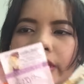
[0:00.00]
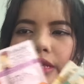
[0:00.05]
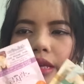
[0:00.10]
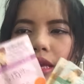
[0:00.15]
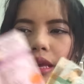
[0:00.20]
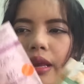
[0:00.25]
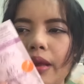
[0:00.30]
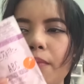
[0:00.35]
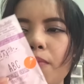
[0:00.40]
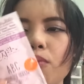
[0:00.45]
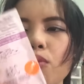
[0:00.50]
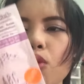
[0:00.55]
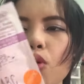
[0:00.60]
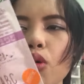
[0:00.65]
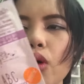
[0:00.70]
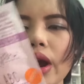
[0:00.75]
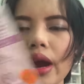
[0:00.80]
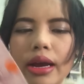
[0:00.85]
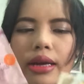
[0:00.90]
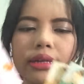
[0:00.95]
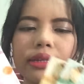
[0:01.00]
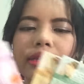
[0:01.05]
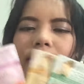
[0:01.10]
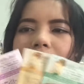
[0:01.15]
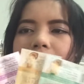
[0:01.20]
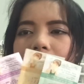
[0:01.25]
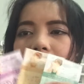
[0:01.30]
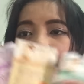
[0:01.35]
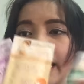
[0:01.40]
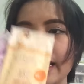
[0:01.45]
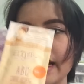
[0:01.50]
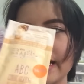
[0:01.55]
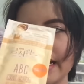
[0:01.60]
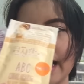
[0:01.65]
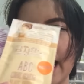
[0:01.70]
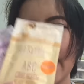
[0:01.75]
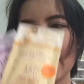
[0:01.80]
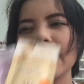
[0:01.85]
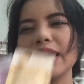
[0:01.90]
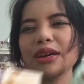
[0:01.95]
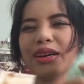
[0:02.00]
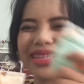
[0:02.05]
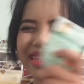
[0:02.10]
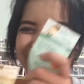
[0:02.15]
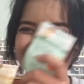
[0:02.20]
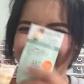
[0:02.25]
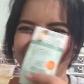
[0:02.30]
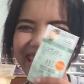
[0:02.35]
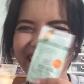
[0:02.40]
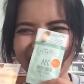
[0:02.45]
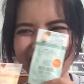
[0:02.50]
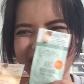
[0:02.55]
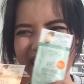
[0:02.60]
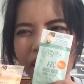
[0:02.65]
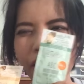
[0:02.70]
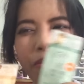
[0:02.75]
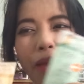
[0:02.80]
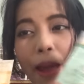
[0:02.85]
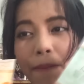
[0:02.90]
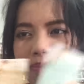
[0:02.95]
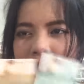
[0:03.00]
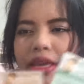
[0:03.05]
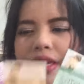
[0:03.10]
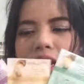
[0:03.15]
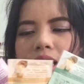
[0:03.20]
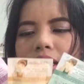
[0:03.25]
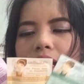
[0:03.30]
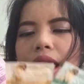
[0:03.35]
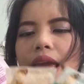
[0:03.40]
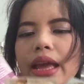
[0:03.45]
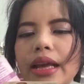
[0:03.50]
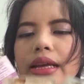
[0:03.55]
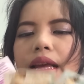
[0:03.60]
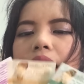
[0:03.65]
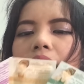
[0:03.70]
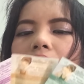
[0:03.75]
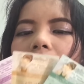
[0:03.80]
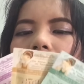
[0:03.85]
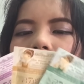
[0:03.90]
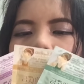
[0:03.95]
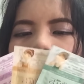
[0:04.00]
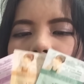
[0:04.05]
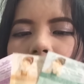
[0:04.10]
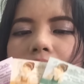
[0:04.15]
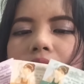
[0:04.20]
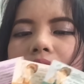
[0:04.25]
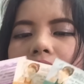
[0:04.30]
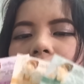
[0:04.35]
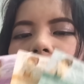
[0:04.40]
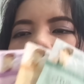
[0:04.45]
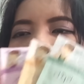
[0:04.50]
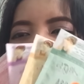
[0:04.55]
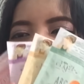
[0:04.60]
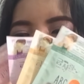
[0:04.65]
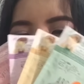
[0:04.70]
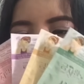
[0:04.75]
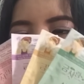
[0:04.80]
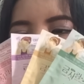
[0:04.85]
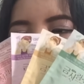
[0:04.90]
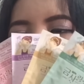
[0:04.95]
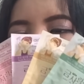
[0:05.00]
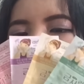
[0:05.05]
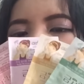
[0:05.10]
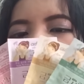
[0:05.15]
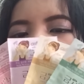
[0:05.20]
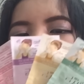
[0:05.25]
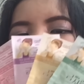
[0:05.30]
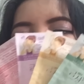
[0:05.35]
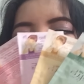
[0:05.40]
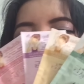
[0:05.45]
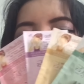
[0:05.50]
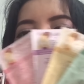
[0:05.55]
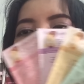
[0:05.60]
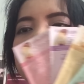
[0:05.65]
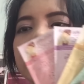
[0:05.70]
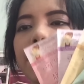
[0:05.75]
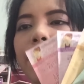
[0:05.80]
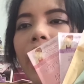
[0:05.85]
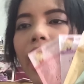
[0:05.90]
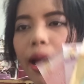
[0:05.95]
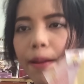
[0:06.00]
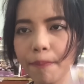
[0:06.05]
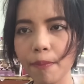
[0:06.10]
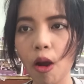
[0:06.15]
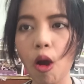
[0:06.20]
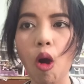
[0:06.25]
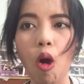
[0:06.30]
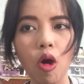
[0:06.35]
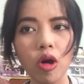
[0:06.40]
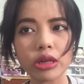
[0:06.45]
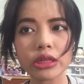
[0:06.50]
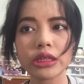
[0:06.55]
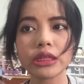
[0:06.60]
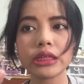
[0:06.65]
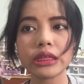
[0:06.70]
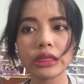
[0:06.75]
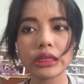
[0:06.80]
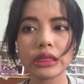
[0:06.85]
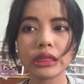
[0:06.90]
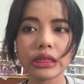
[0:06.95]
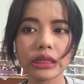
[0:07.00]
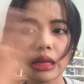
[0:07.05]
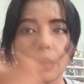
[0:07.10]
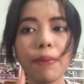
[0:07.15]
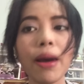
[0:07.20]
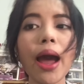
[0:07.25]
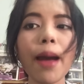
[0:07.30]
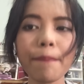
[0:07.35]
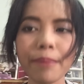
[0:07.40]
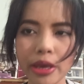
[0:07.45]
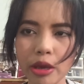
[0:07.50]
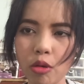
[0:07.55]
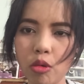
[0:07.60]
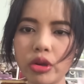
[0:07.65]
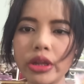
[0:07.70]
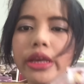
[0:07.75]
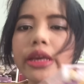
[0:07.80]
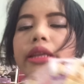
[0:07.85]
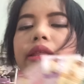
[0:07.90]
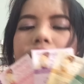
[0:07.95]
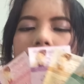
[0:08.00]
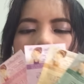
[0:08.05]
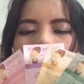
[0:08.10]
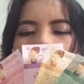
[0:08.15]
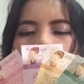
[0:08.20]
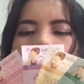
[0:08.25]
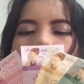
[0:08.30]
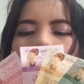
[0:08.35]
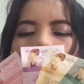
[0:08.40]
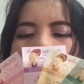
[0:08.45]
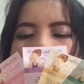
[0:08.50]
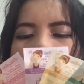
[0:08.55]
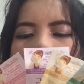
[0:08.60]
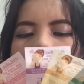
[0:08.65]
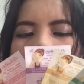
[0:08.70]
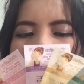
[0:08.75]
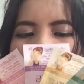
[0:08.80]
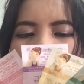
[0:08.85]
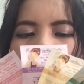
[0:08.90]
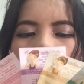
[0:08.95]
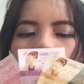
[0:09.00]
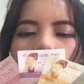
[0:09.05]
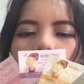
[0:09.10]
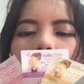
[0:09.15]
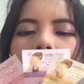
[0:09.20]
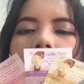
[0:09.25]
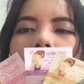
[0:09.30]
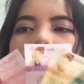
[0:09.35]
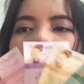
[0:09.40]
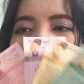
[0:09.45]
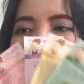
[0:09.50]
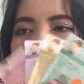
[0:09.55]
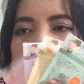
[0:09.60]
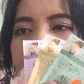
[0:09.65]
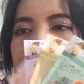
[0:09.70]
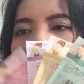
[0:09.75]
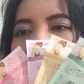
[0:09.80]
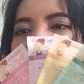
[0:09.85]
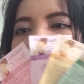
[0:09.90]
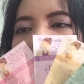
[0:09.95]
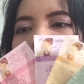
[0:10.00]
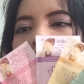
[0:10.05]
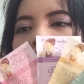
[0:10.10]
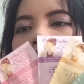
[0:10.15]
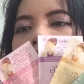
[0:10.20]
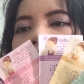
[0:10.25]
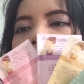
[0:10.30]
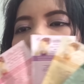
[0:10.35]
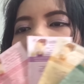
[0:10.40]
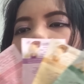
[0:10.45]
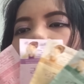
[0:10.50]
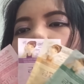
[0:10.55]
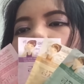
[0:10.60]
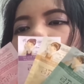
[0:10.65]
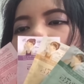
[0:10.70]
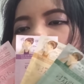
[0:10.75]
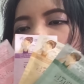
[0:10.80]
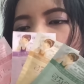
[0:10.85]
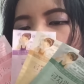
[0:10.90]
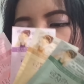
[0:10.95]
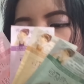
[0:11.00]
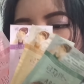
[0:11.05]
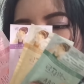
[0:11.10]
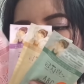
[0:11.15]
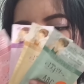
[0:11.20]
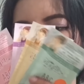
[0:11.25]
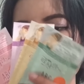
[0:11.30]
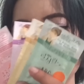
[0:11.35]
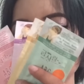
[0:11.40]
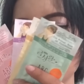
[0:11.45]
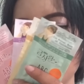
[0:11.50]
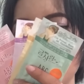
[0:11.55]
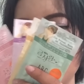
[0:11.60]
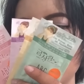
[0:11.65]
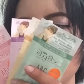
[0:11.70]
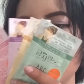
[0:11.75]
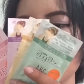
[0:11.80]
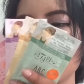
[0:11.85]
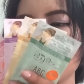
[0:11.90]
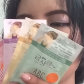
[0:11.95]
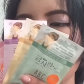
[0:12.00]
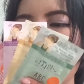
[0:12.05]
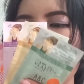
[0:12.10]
สีม่วง สีเหลือง แล้วก็สีเขียวแบบนี้นั่นเอง ซึ่งแต่ละสีก็จะมีสภาพของสภาพผิวที่แตกต่างกันเนาะซึ่งเจ้าตัวนี้มีคุณสมบัติพิเศษก็คือ